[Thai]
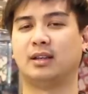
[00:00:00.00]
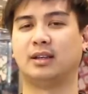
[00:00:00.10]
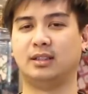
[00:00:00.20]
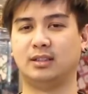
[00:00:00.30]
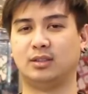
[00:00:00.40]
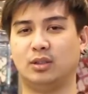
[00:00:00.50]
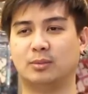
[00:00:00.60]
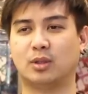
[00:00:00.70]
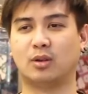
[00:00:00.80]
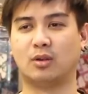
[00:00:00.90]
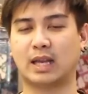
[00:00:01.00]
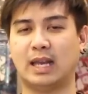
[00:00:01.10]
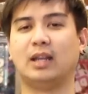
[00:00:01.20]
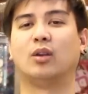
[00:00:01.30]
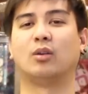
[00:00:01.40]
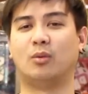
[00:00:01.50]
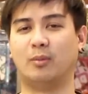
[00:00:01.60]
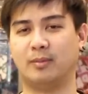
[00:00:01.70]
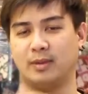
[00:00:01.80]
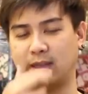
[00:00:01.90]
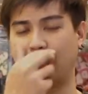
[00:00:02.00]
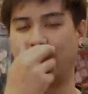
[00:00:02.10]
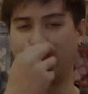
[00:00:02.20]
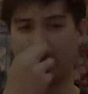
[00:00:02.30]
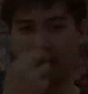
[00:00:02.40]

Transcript: ก็คือจุดเริ่มต้นของการเล่นรถของผมครับผม